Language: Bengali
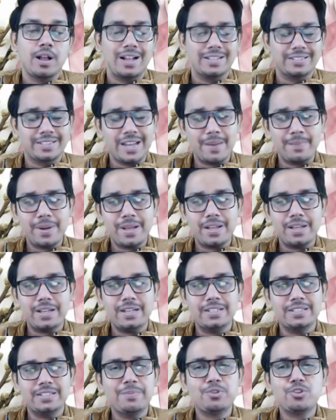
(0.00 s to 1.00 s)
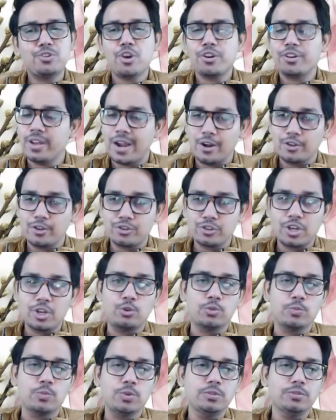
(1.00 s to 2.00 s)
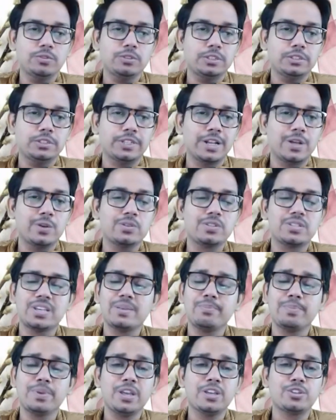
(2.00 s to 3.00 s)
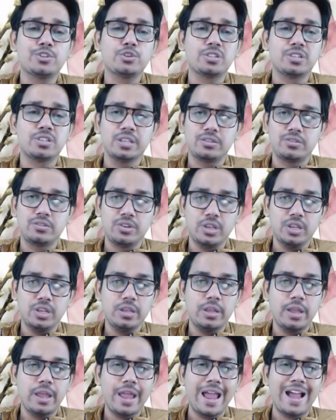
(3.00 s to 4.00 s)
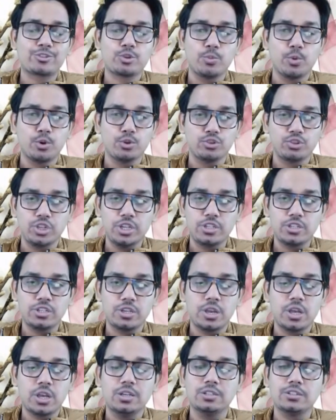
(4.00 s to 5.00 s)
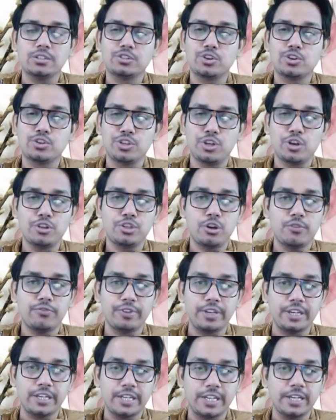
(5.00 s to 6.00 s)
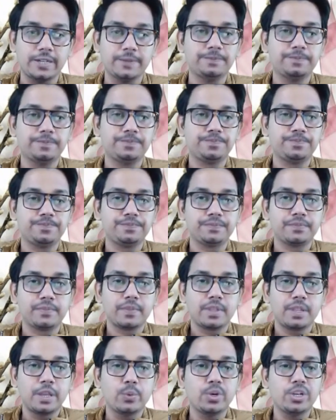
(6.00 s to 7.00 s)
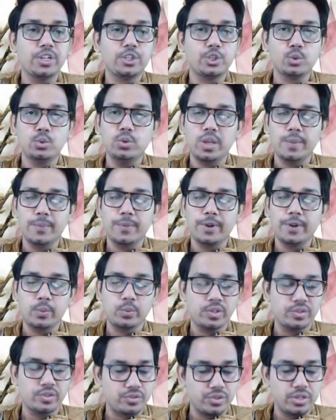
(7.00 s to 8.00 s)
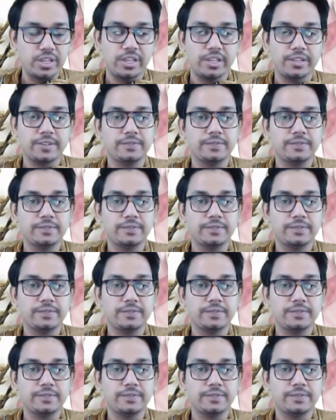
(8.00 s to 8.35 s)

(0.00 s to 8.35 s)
আজকে আমরা যে বিষয়টি নিয়ে আলোচনা করব সেটা হচ্ছে বিএসওসি থ্রি একশো বত্রিশ সোশিয়োলজি অফ ইন্ডিয়া ইউনিট টু এবং ইউনিট থ্রি